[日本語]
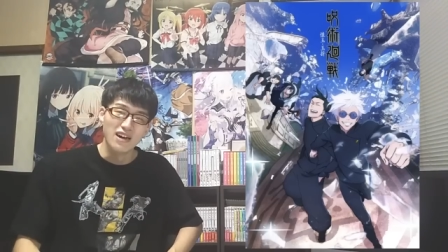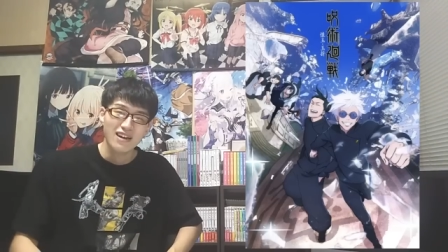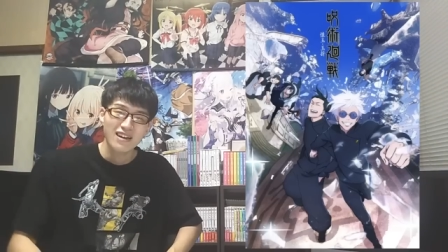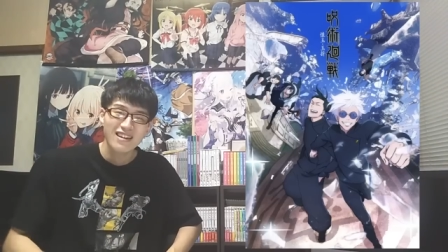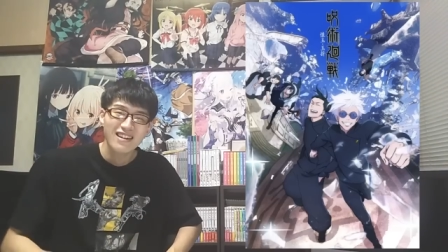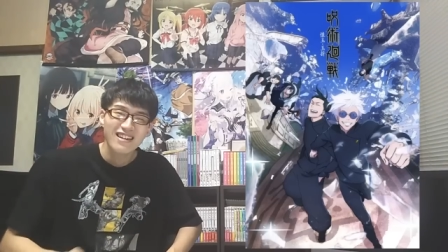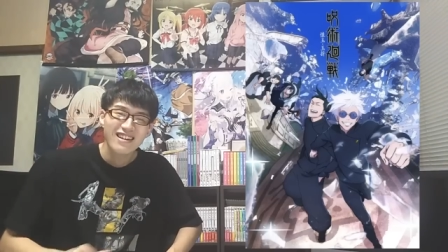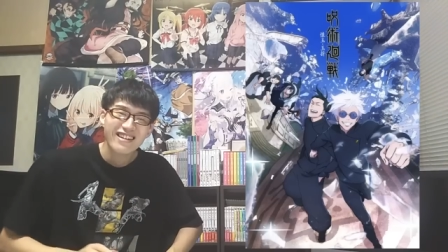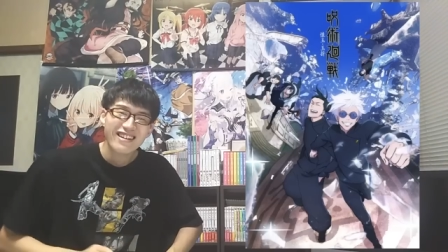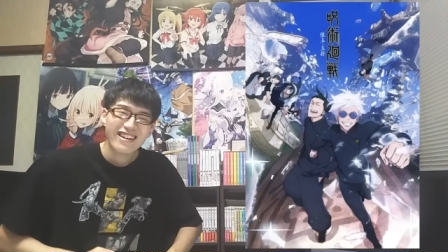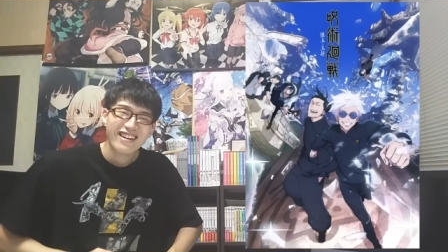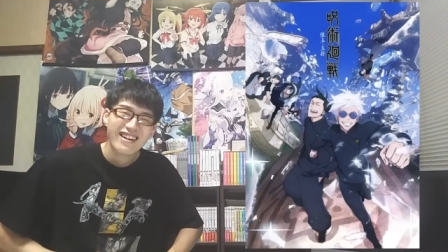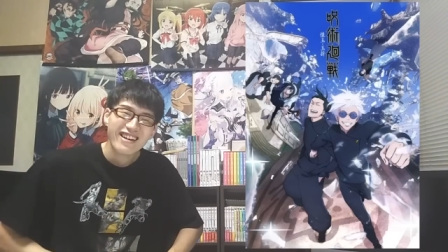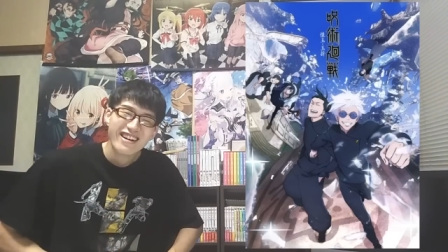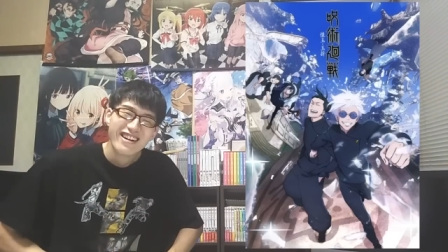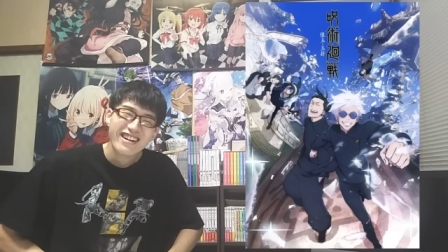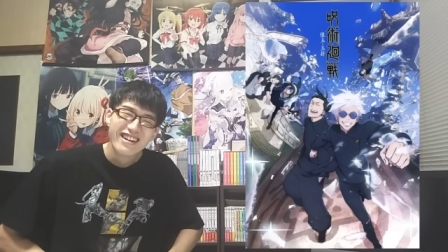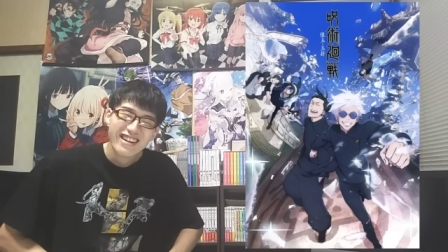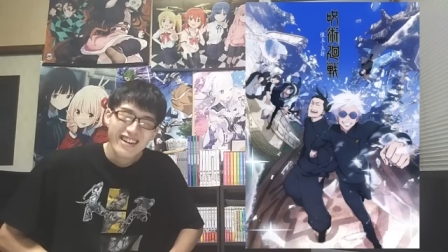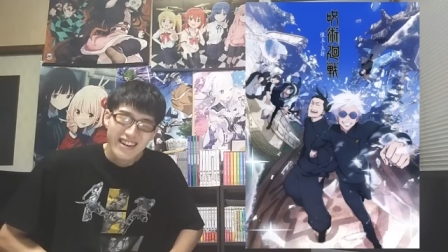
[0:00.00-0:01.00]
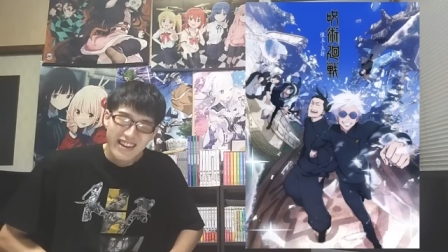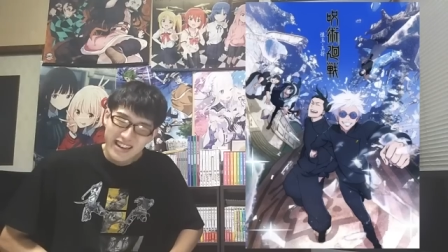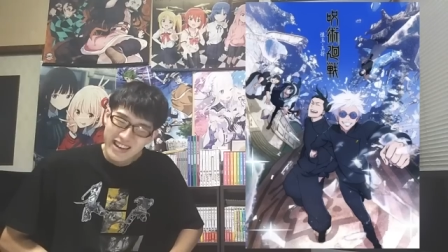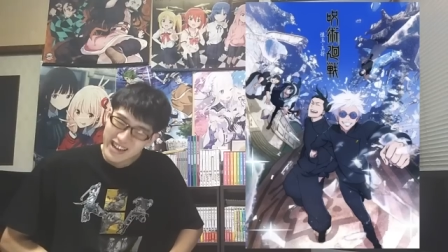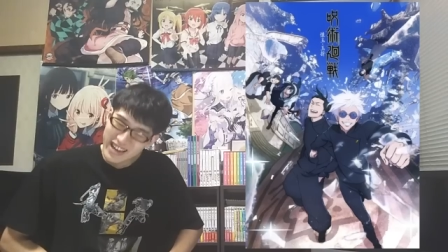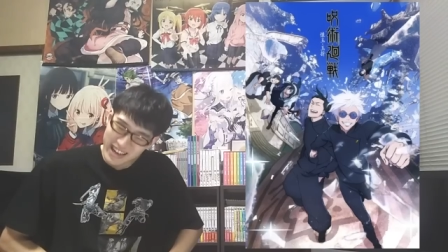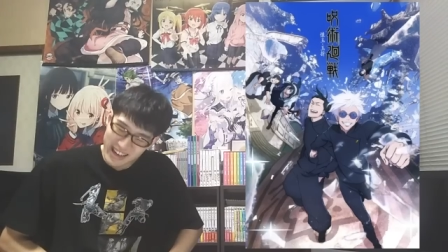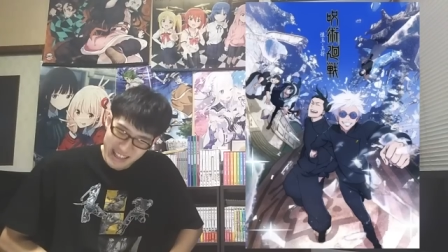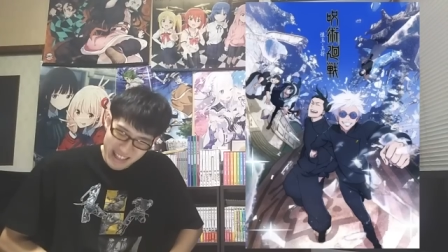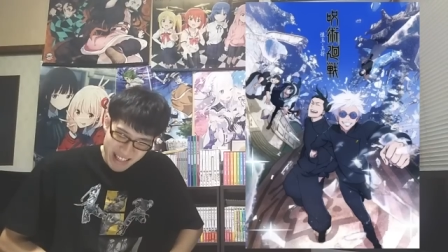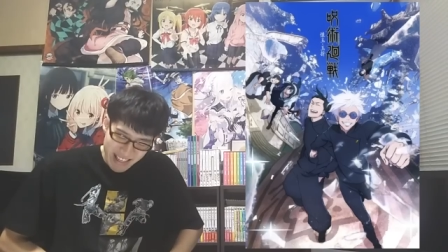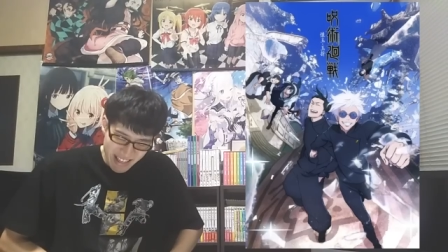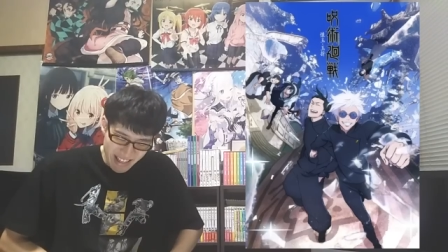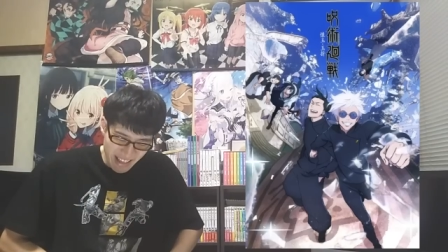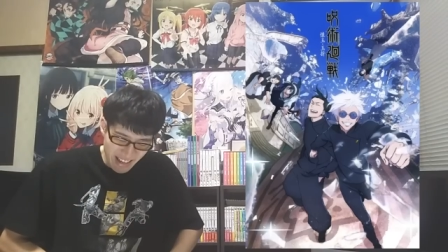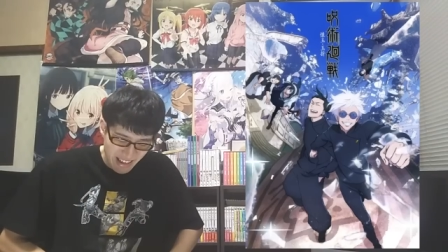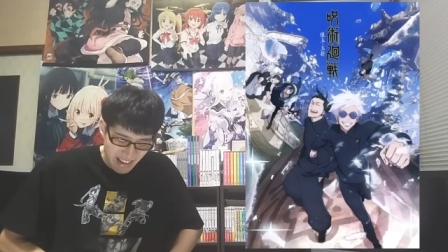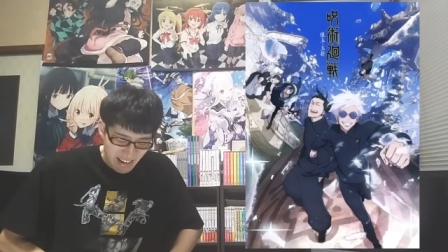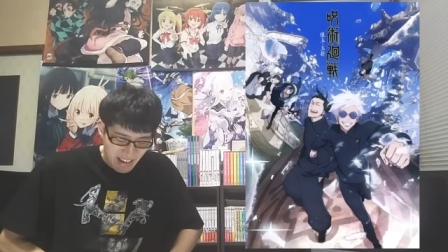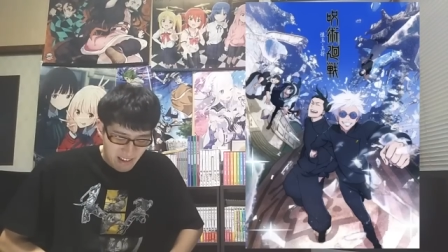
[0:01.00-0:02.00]
感じ
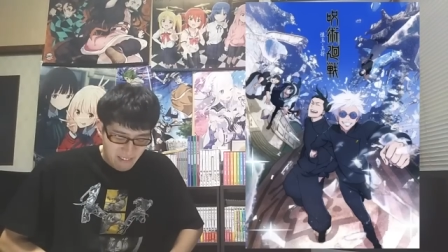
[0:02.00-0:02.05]
で